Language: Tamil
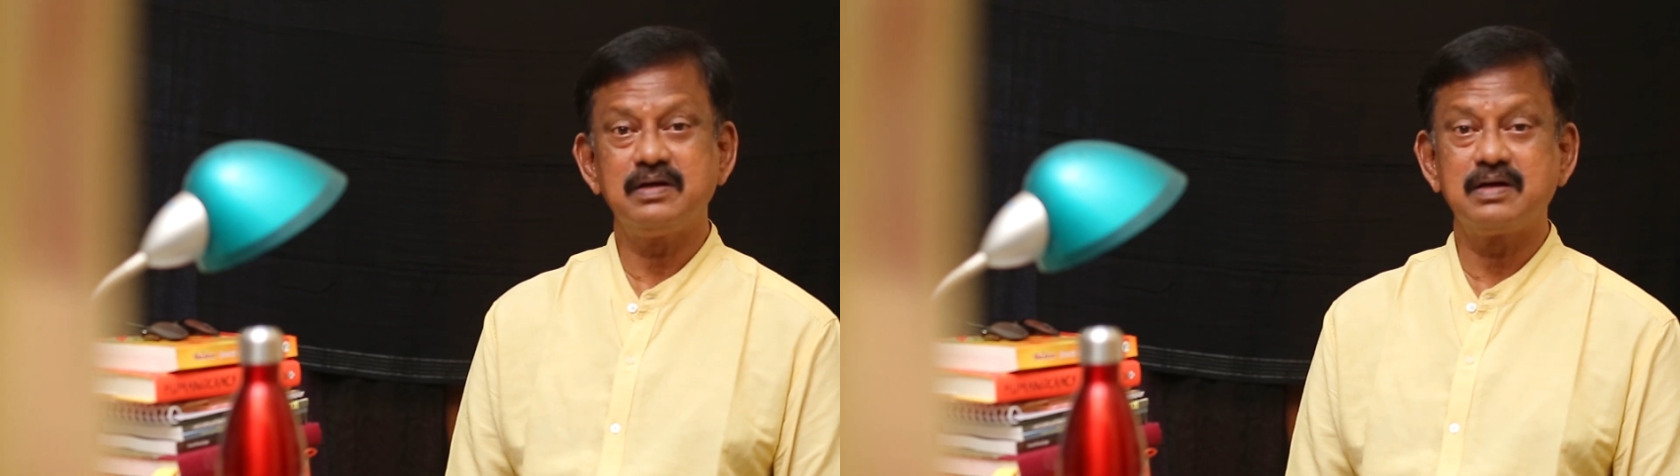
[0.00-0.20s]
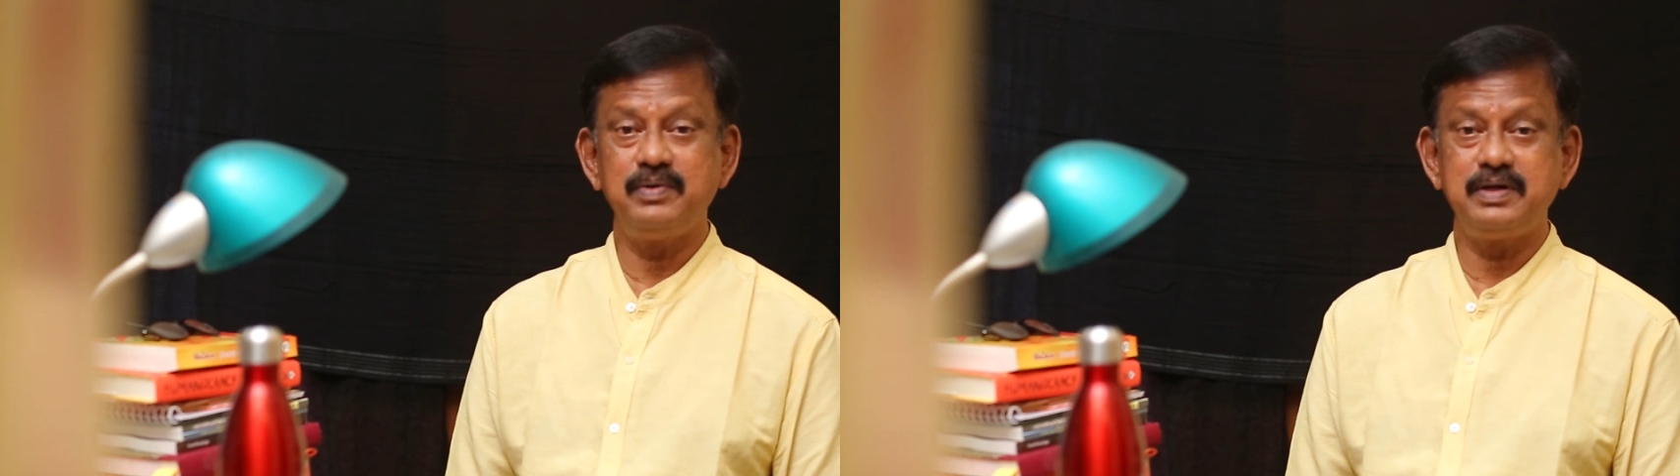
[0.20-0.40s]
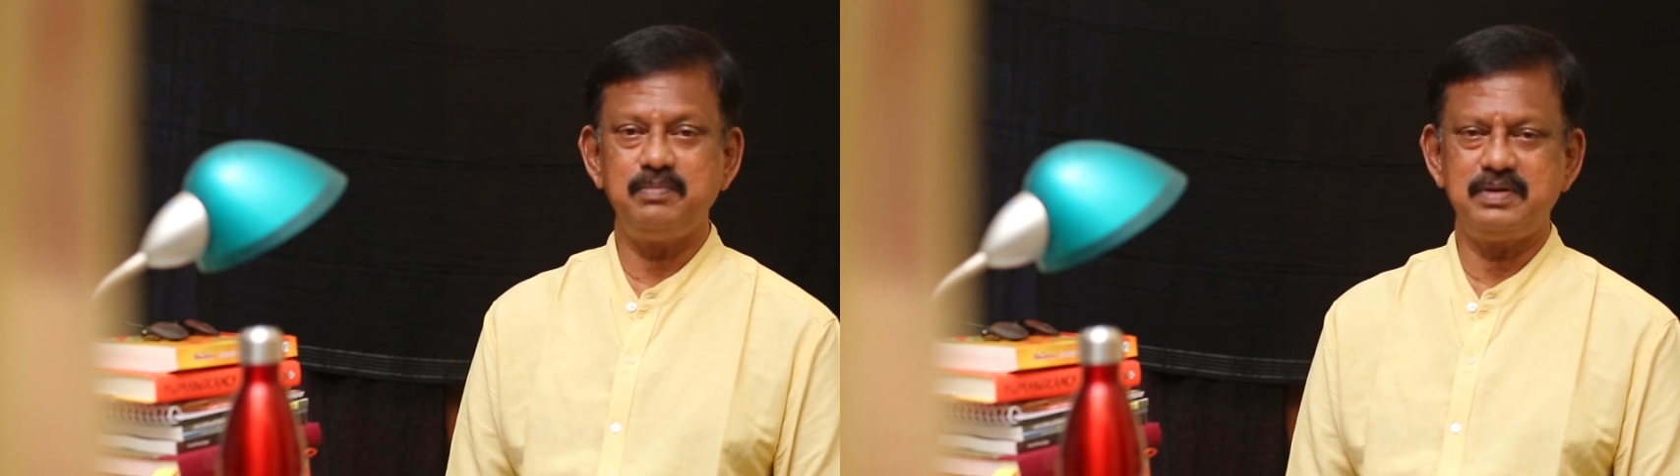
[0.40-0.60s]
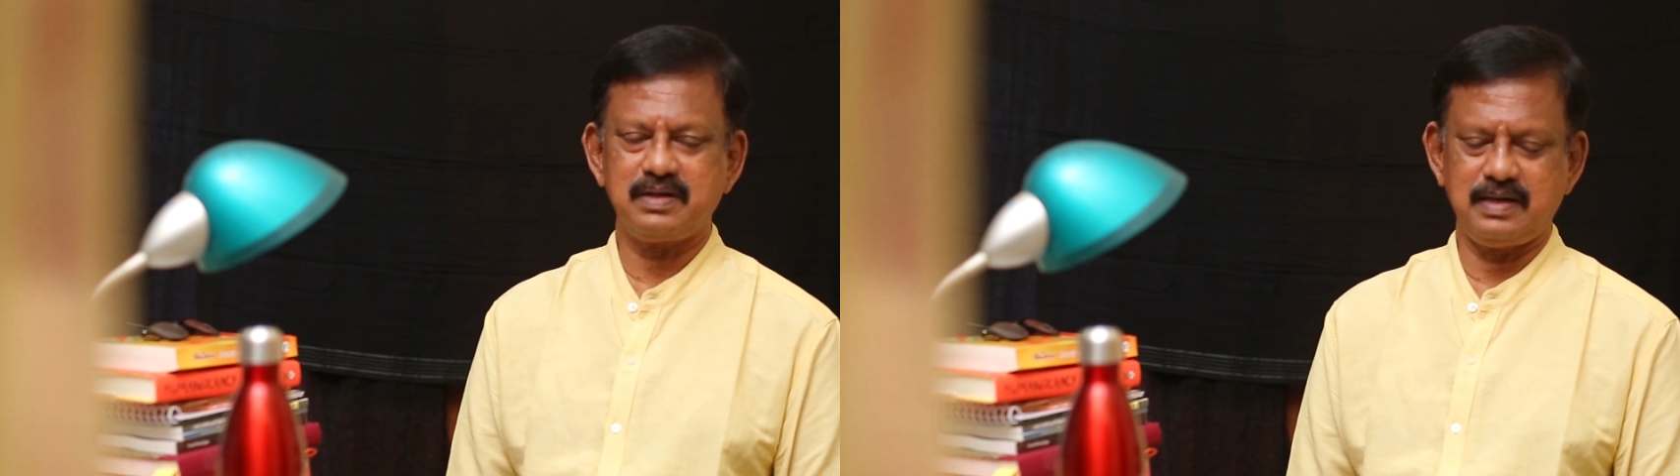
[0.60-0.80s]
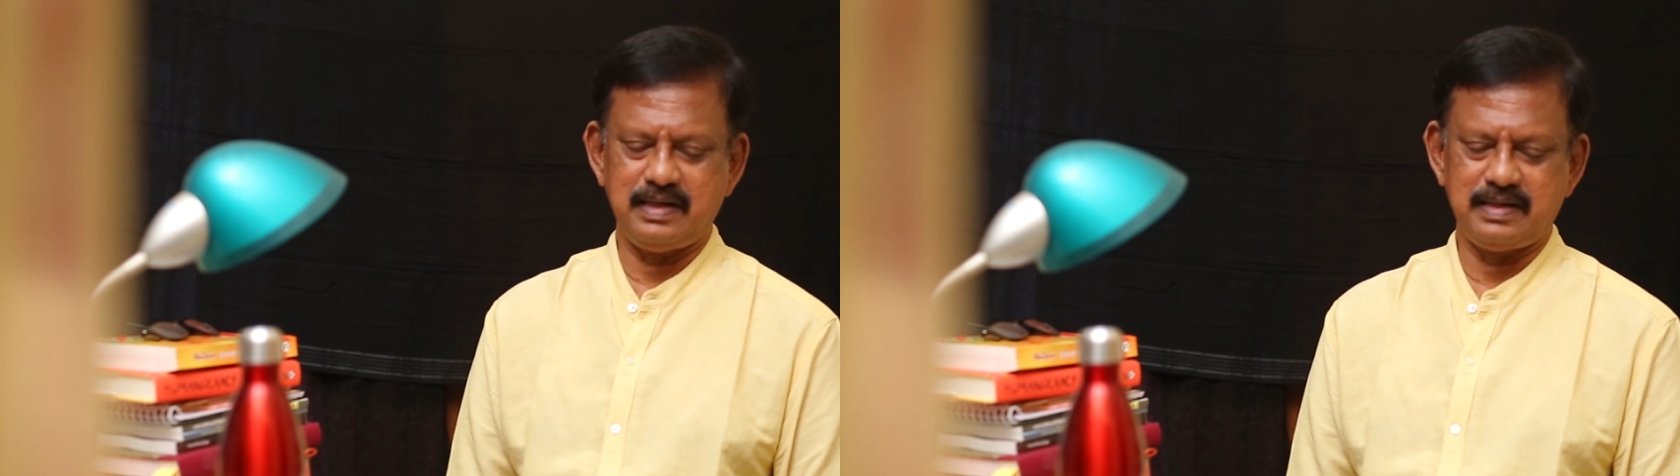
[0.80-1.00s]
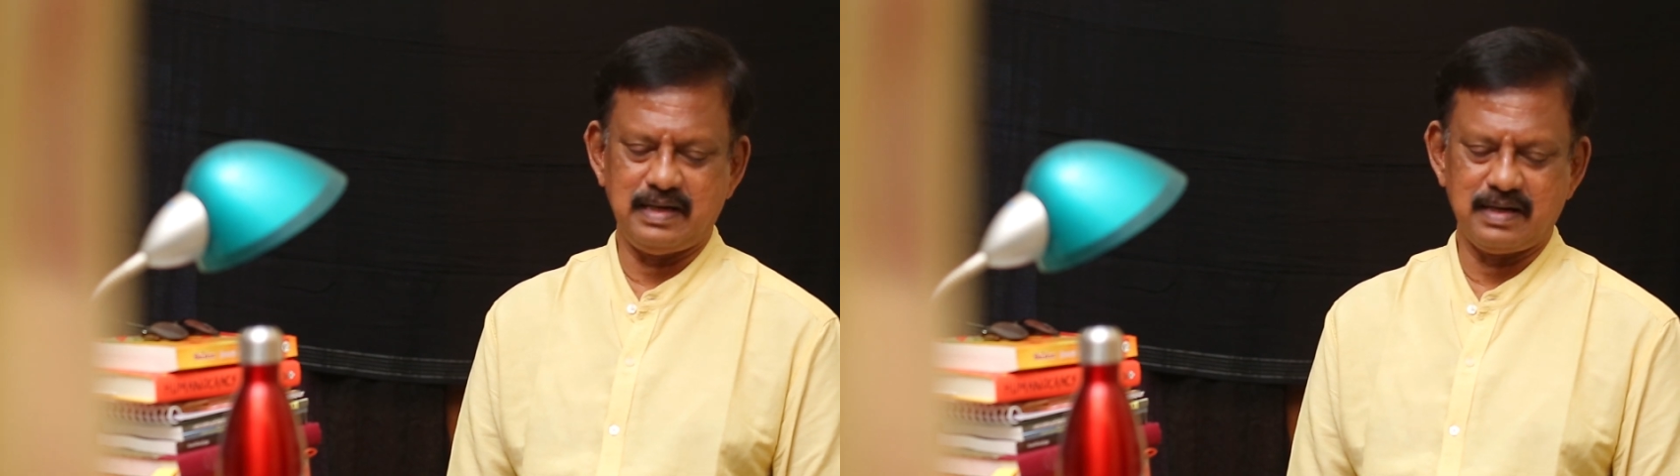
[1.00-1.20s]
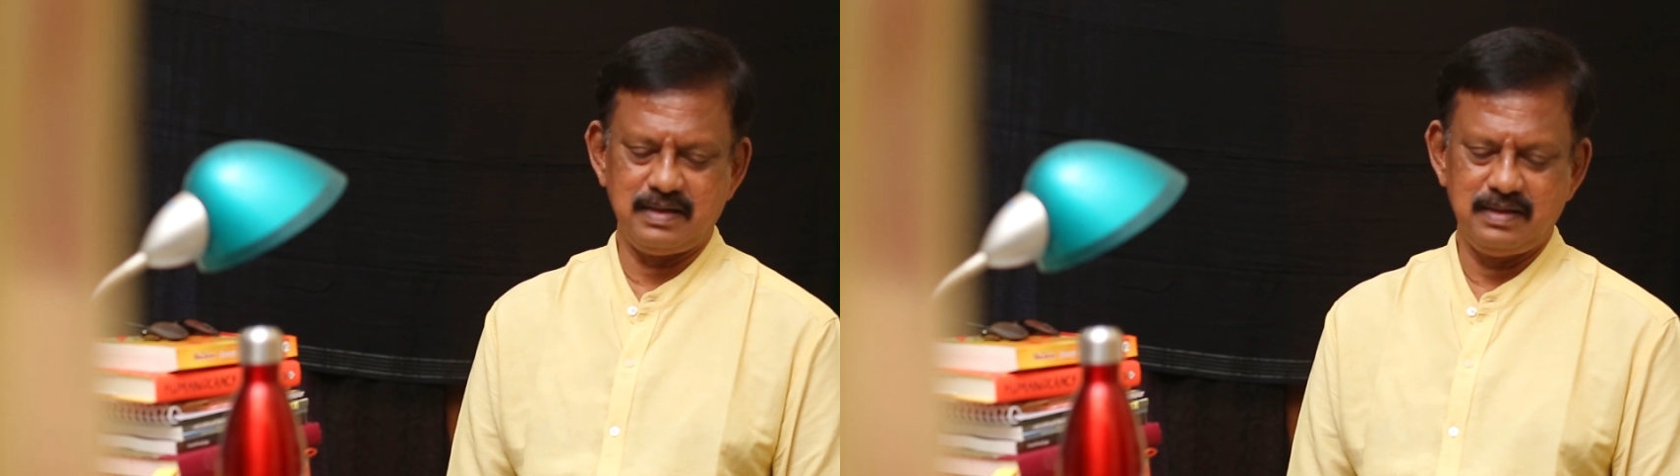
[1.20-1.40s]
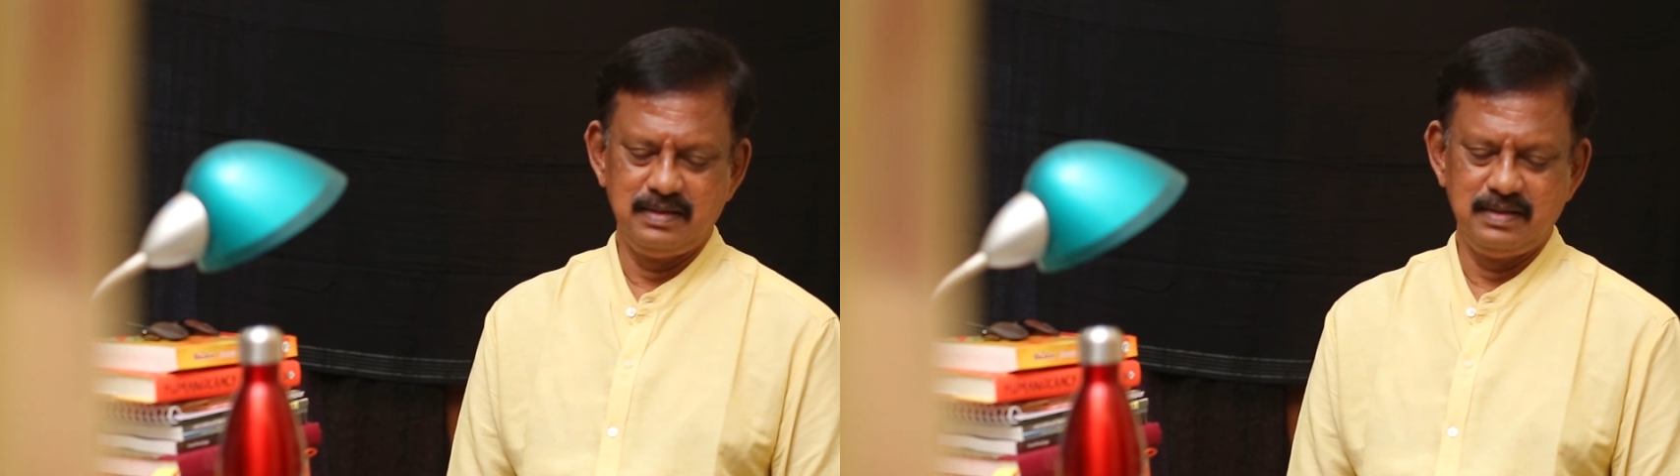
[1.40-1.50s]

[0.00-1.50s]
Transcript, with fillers: இருக்க வேண்டும் என்று கேட்டார்